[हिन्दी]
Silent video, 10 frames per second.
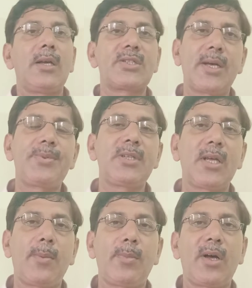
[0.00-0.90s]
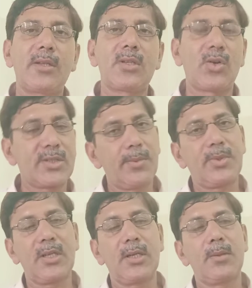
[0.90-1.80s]
सबसे अहम बात और
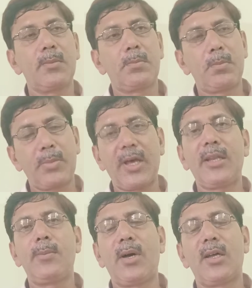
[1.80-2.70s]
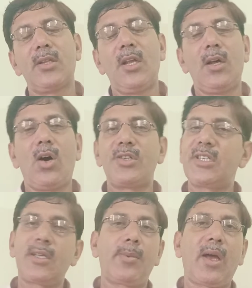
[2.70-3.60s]
सबसे प्यारी बात और
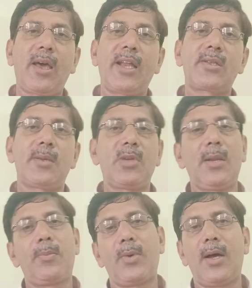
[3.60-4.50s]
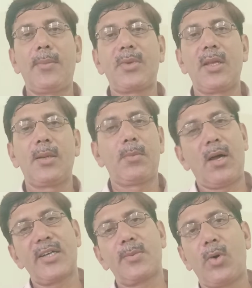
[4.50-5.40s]
जिसके बगैर समझ लें आपके
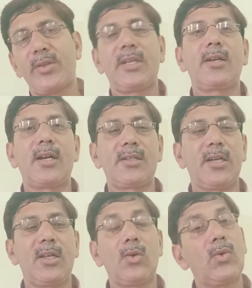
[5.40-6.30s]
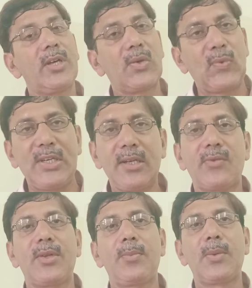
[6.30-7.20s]
मार्क्स बहुत सारे कट जाने और वो है रिवीजन ऑफ
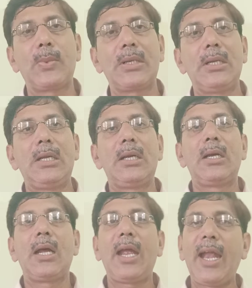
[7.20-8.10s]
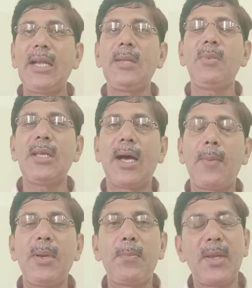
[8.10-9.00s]
द पेपर एंड में
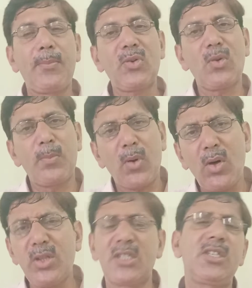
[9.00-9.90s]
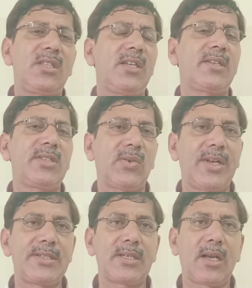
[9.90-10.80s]
आपने पेपर को बहुत अच्छे तरीके से
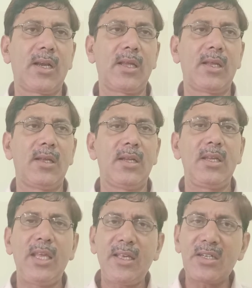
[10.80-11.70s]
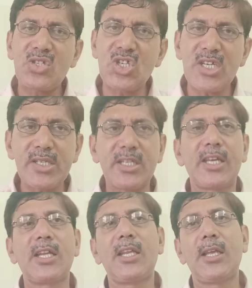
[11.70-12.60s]
रिवाइज करना है एक एक चीज़
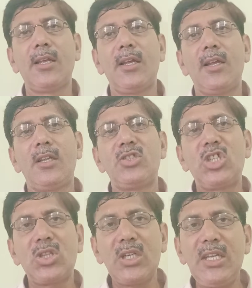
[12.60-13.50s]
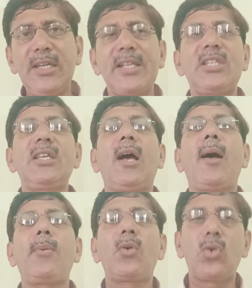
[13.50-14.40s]
देखनी है जितनी गलतियां
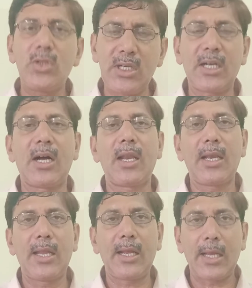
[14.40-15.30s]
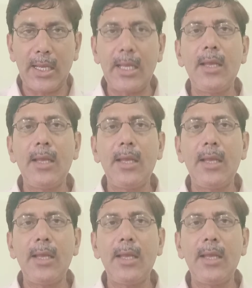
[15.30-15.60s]
आप खुद निकाल लेंगे